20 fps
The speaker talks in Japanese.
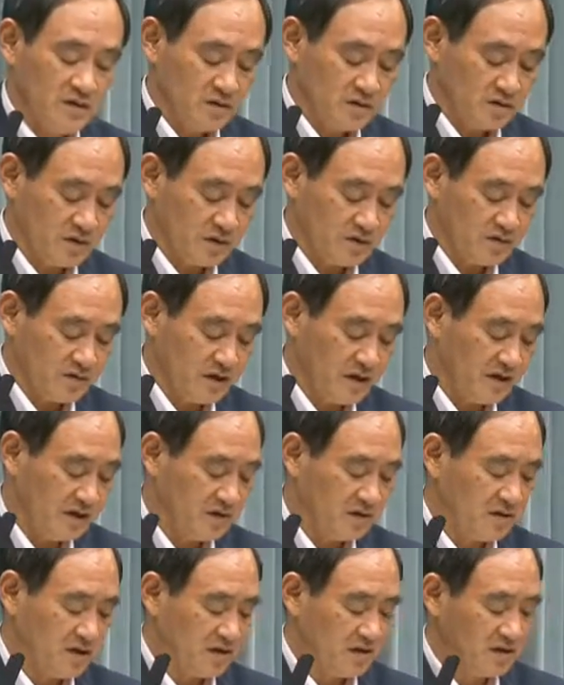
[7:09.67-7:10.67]
それで具
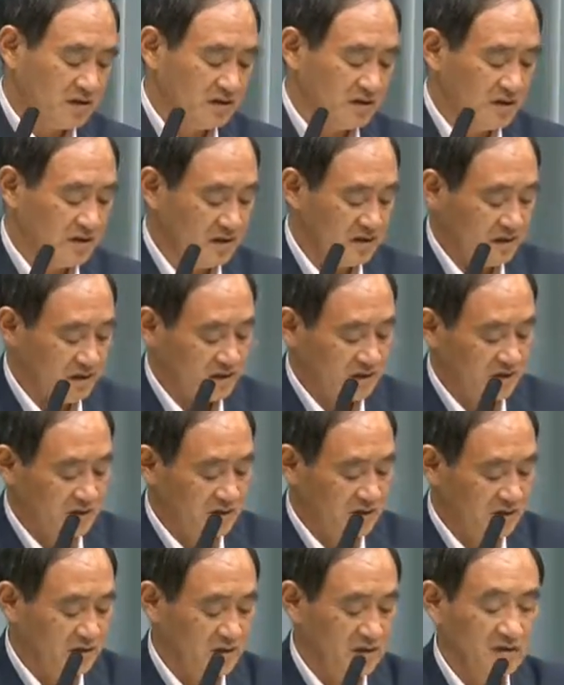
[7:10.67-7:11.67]
体的に、
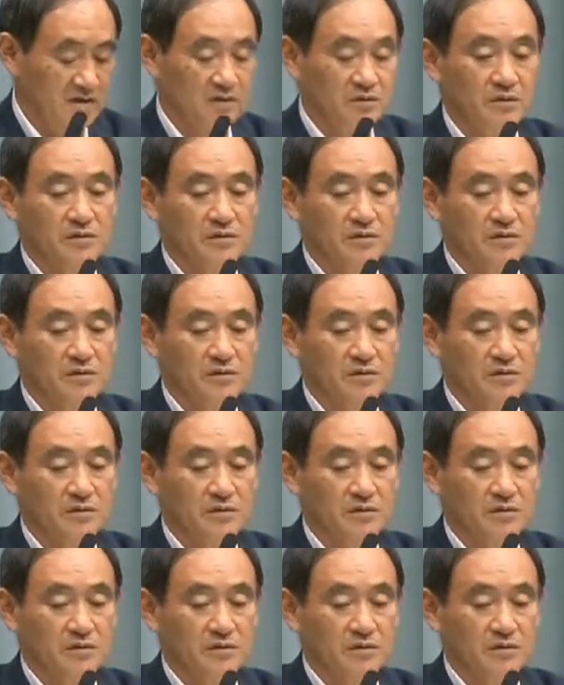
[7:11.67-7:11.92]
え